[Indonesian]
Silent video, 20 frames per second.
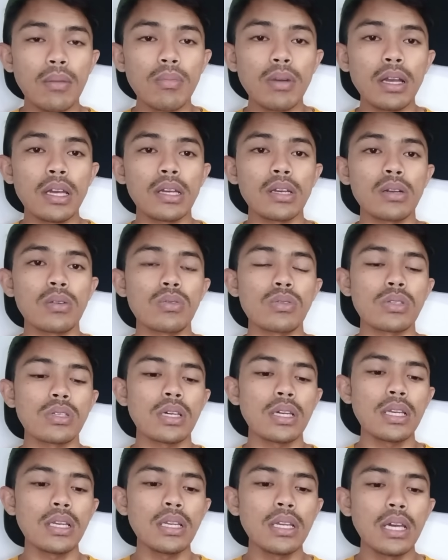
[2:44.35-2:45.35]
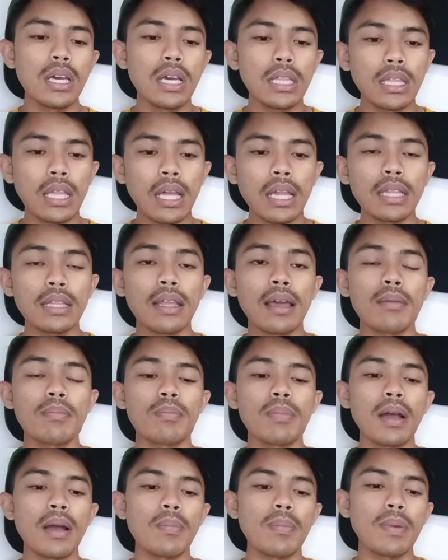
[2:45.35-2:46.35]
bayar Kusen dan
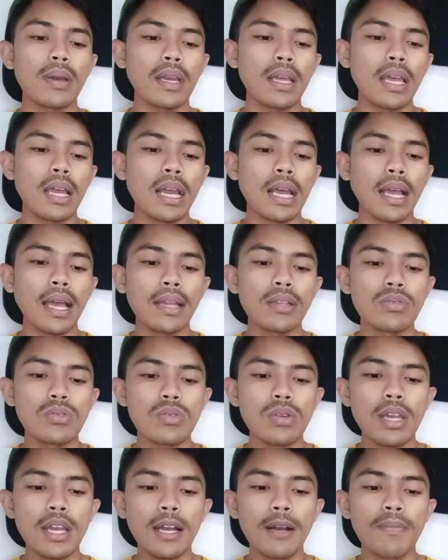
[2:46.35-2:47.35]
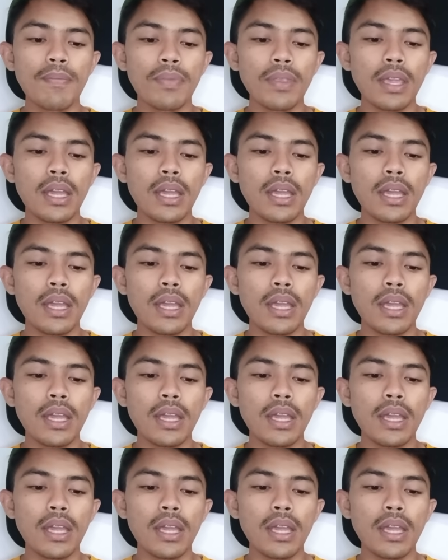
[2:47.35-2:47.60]
tanpa pergerakan juga.